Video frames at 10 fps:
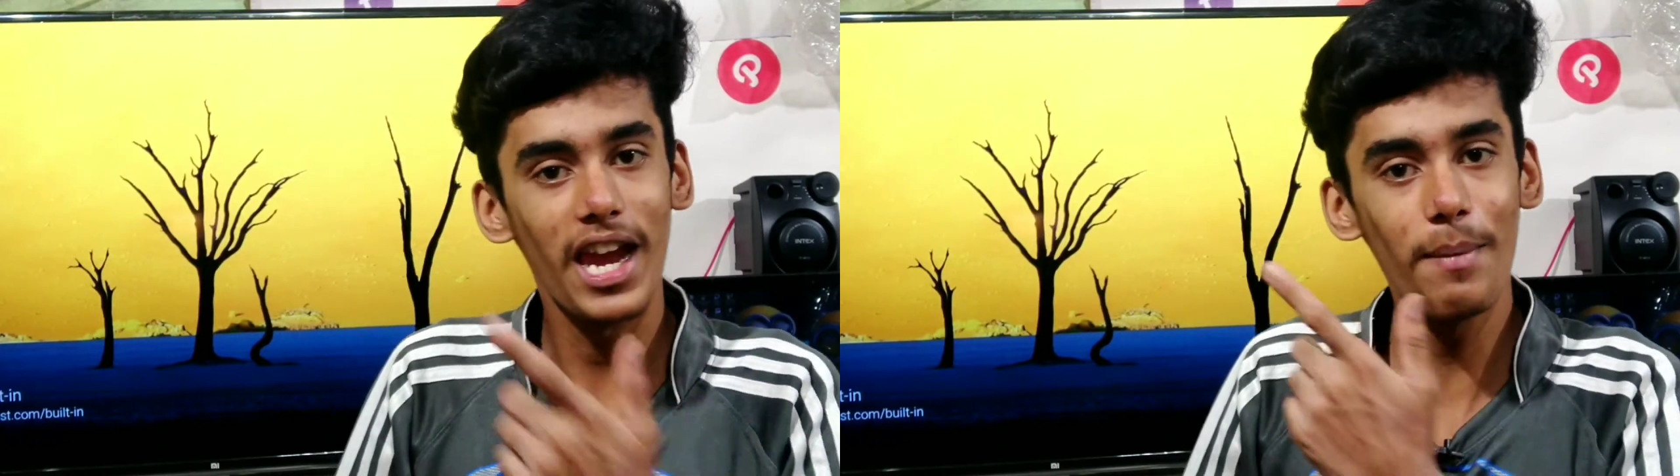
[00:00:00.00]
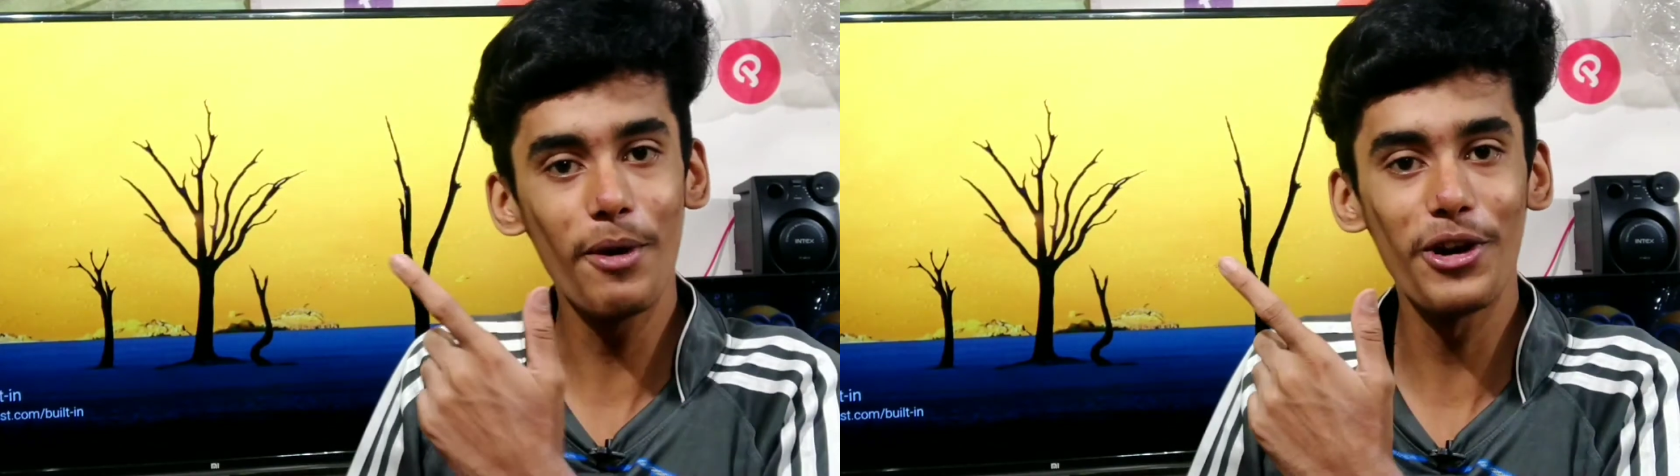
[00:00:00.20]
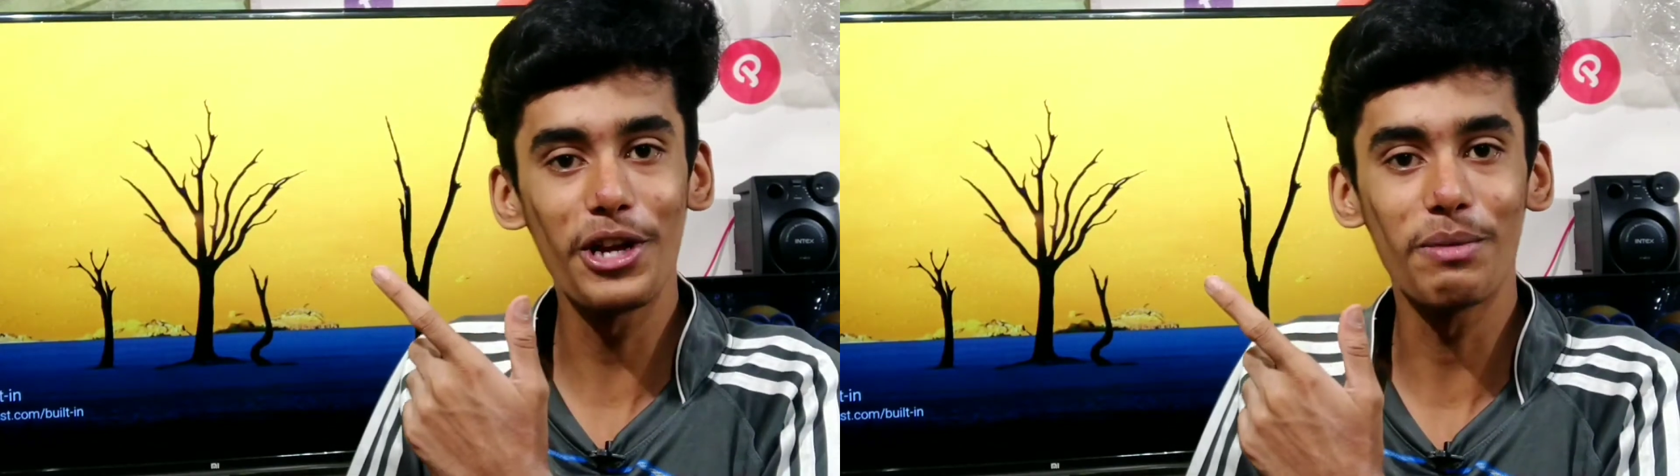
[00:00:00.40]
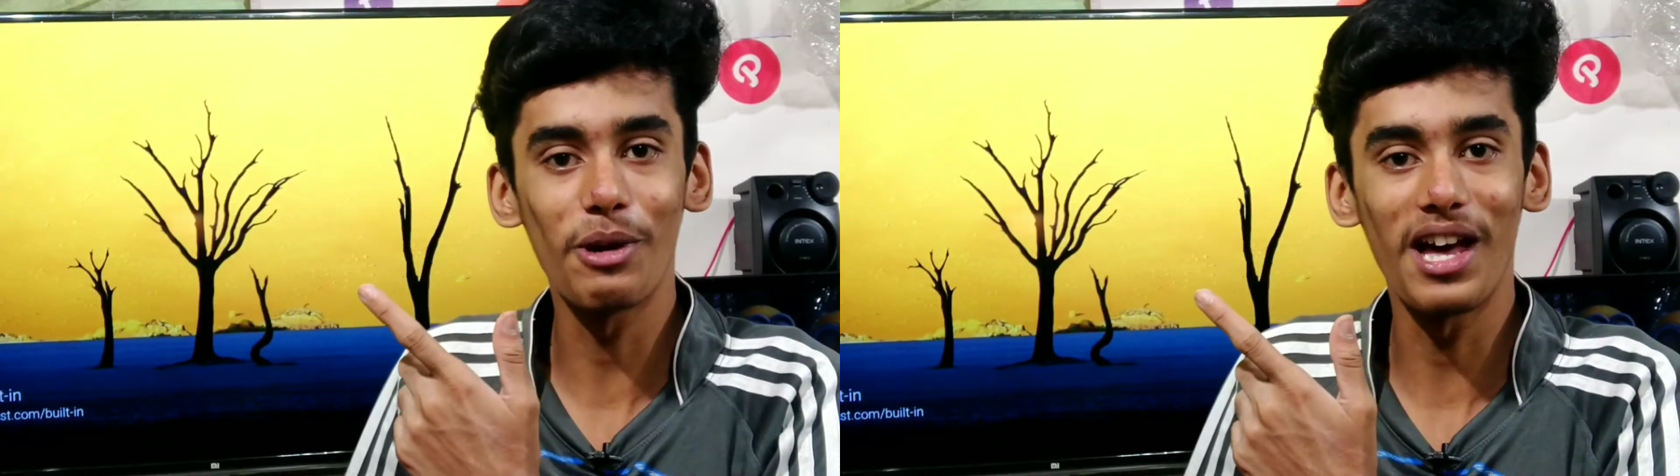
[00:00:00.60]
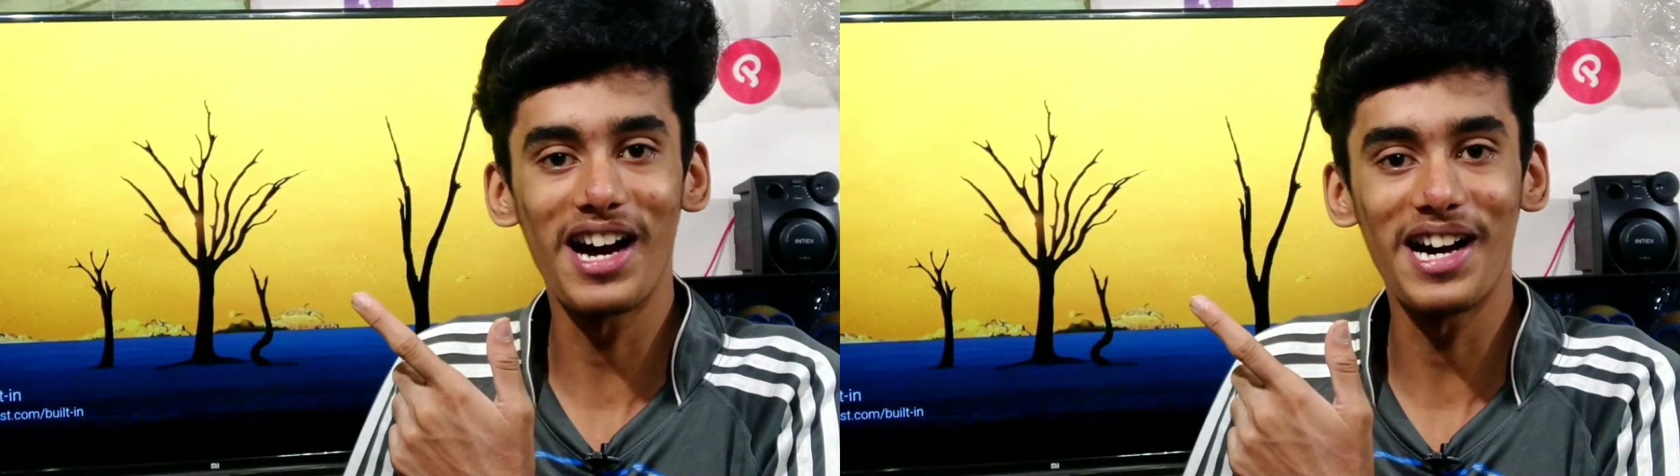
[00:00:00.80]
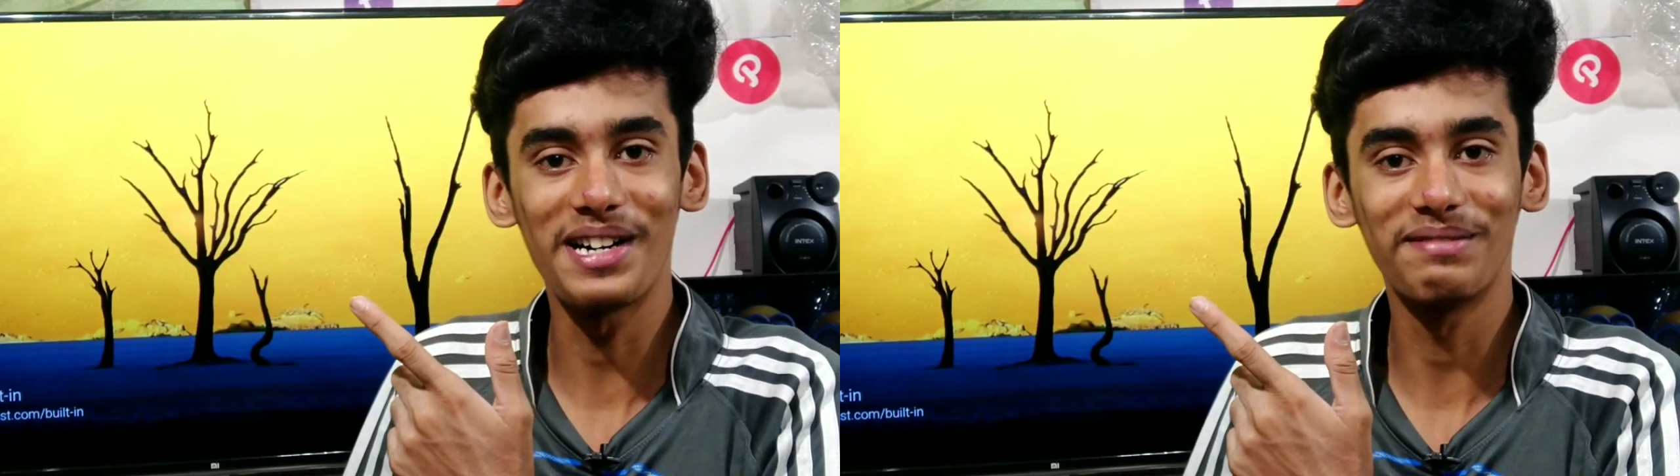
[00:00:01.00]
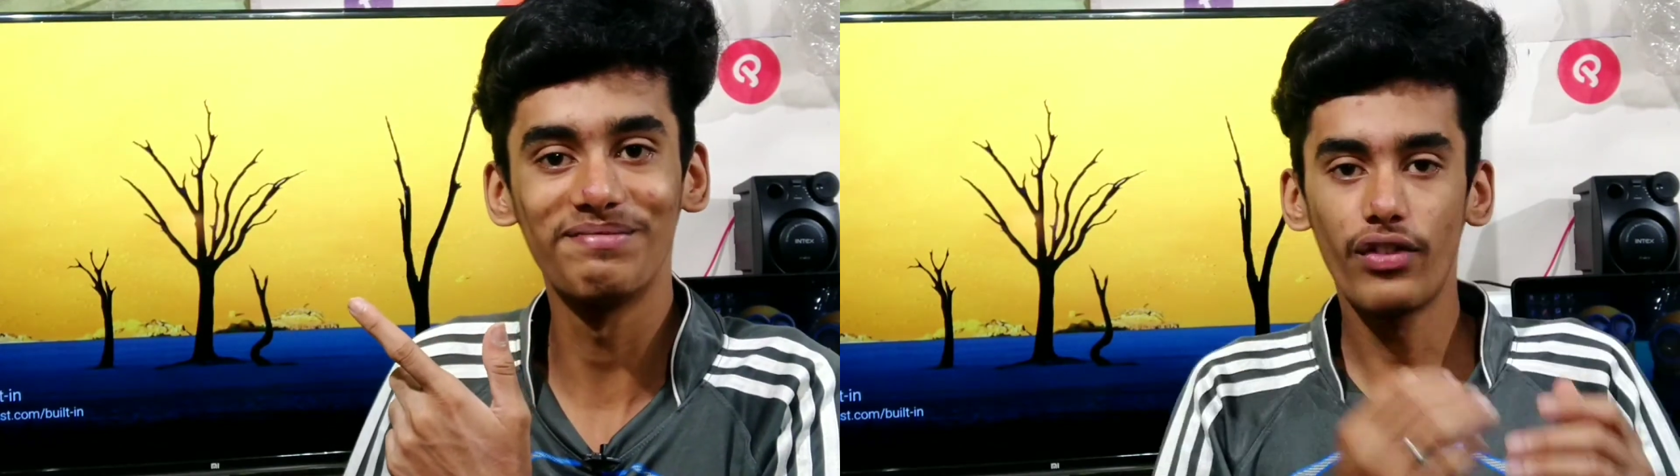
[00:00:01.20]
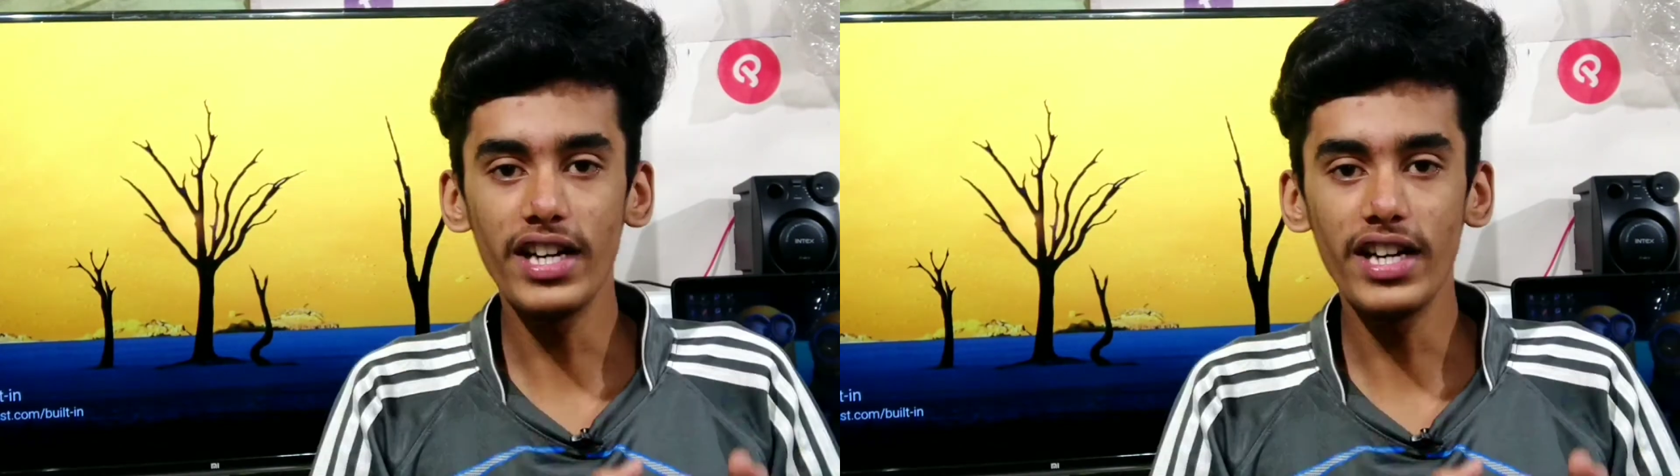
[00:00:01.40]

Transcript: இப்போ வீடியோக்கு போகலாம்